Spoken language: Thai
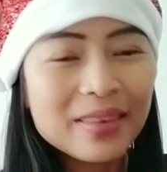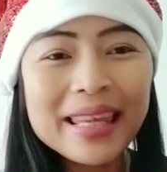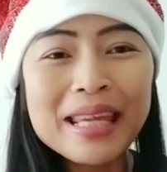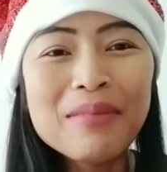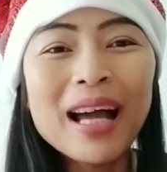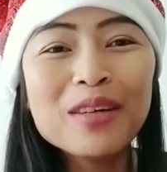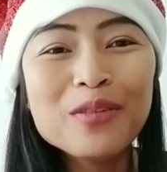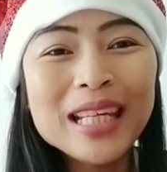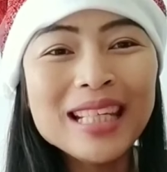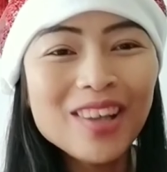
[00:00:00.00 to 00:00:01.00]
ธีมฮาโล
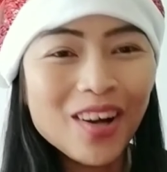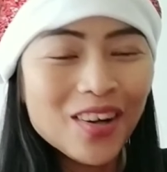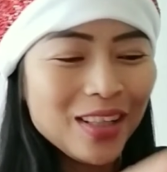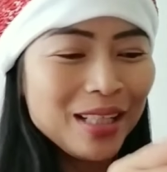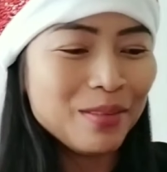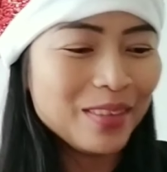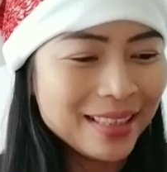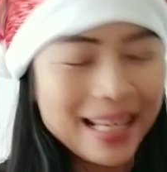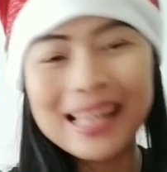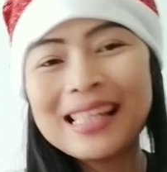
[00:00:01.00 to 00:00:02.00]
วีนเนาะก็เลยบอกโอ
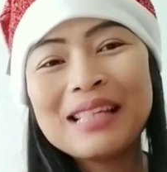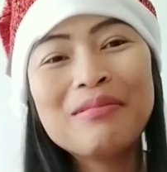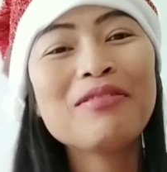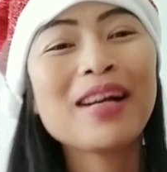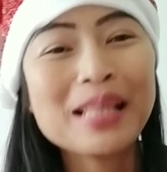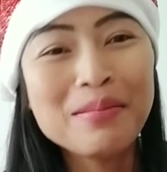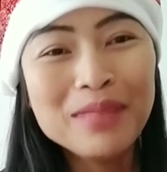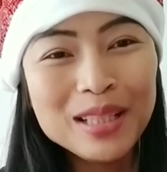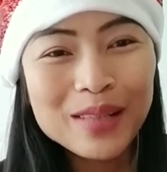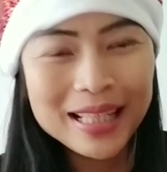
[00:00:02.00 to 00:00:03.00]
เคซื้อมาฝาก สา
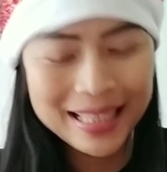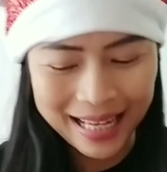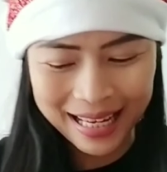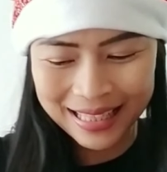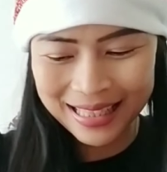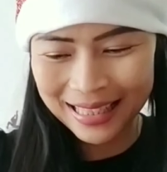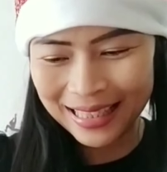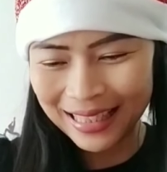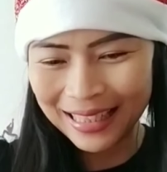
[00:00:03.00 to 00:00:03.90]
มีด้วยนะคะ ซื้อ